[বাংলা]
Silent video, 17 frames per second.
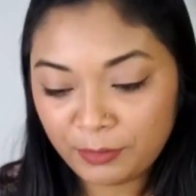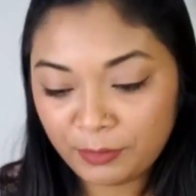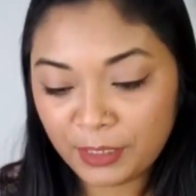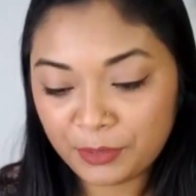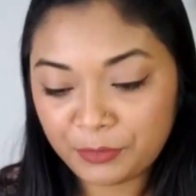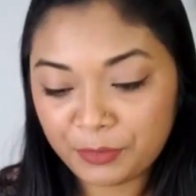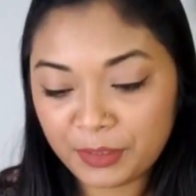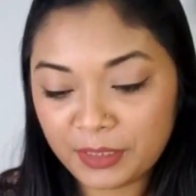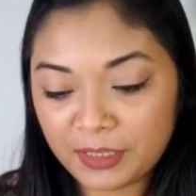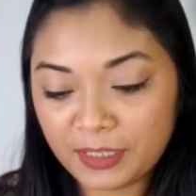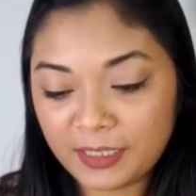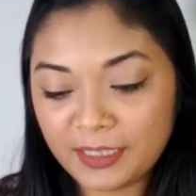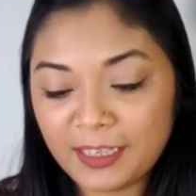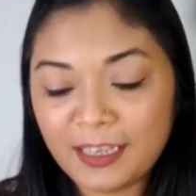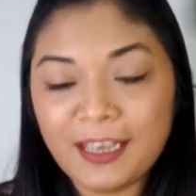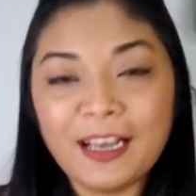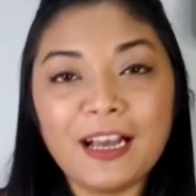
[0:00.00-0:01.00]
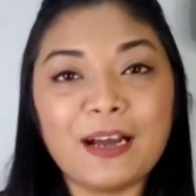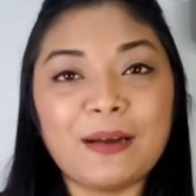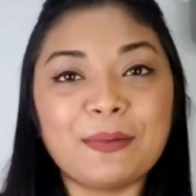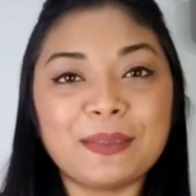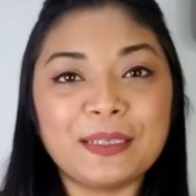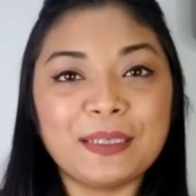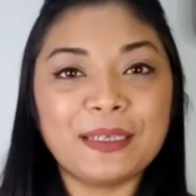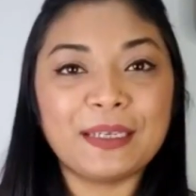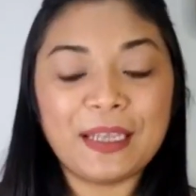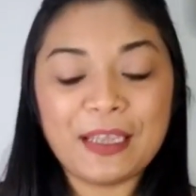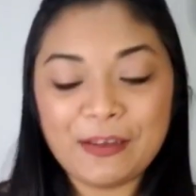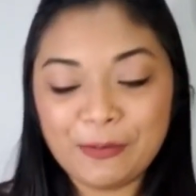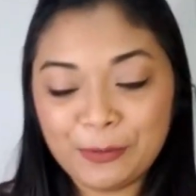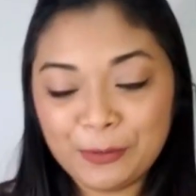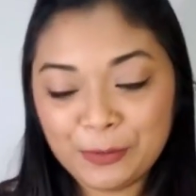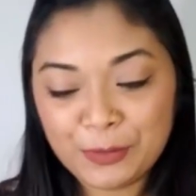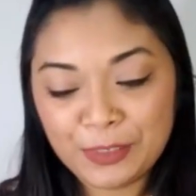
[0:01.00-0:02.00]
মাতৃত্বে আমাদের এই
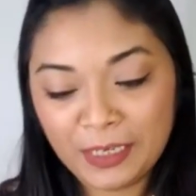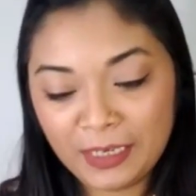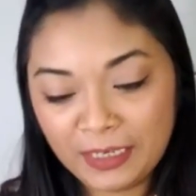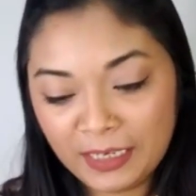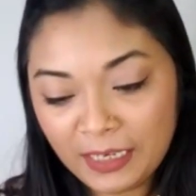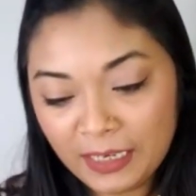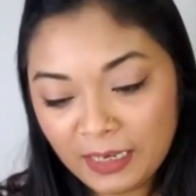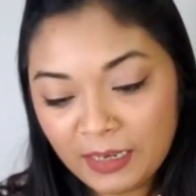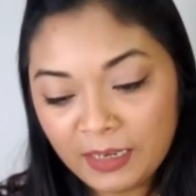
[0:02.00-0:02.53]
অনুষ্ঠানে